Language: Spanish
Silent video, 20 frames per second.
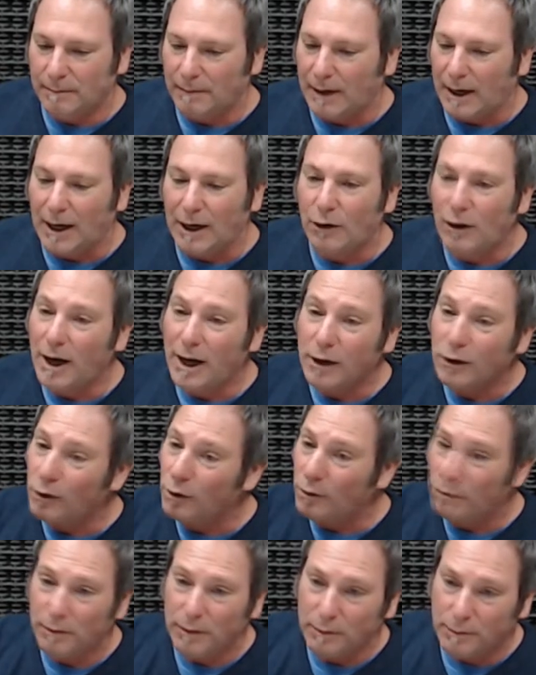a lo
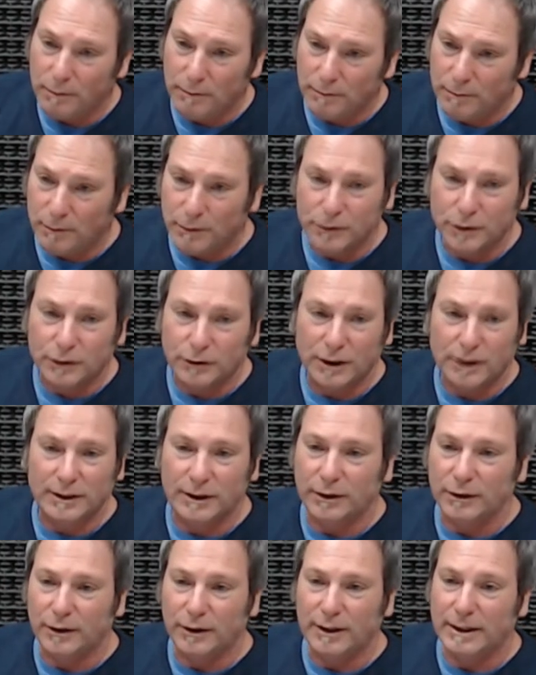largo, vos sos
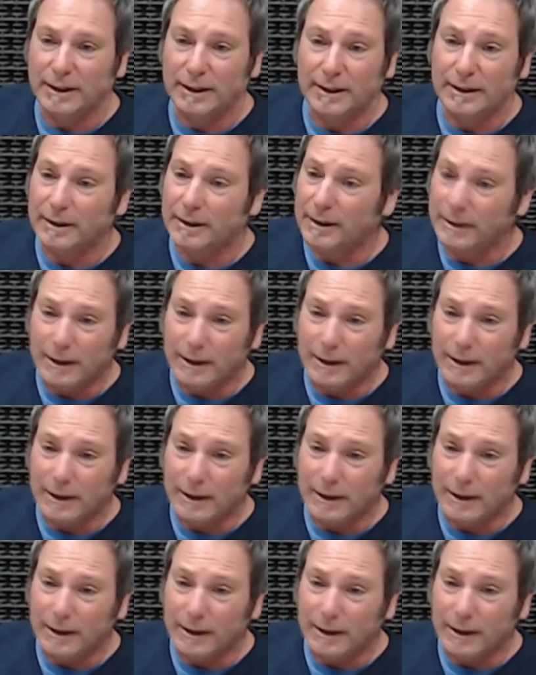testigo de,